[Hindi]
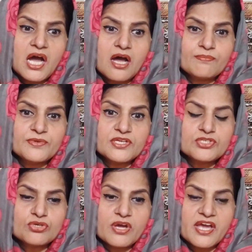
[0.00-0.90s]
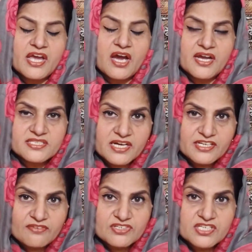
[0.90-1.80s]
आपकी जो है आई
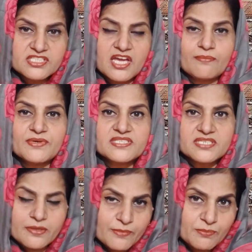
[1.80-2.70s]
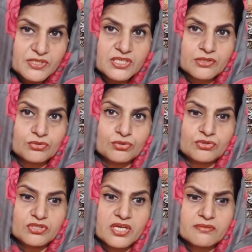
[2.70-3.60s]
साइड की वजह से आपके सर में भी दर्द
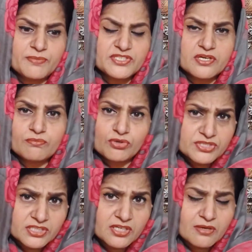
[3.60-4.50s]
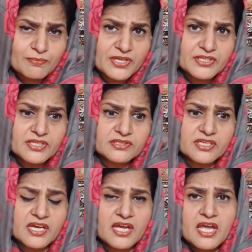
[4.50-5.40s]
होती है पेशेंट बहुत ज़्यादा कंप्लेन
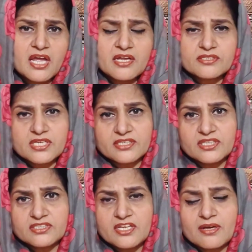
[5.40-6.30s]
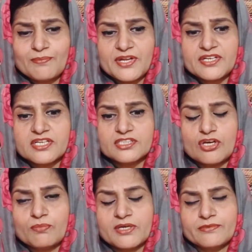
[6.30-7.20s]
करते हैं सर दर्द की कंप्लेन करते
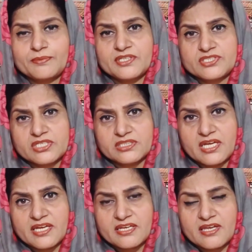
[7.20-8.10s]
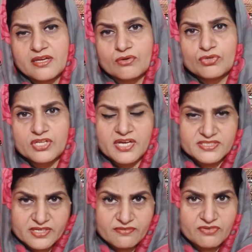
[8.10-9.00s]
हैं और बाद में पता चलता है कि उनकी आई
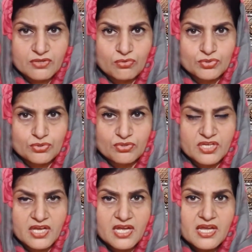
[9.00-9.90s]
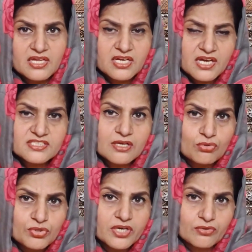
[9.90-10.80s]
साइड वीक हो चुकी है लिहाजा
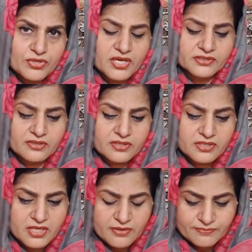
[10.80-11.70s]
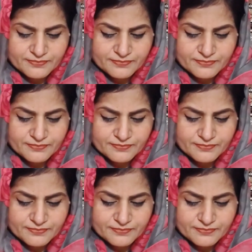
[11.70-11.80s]
रूटा को याद रखिए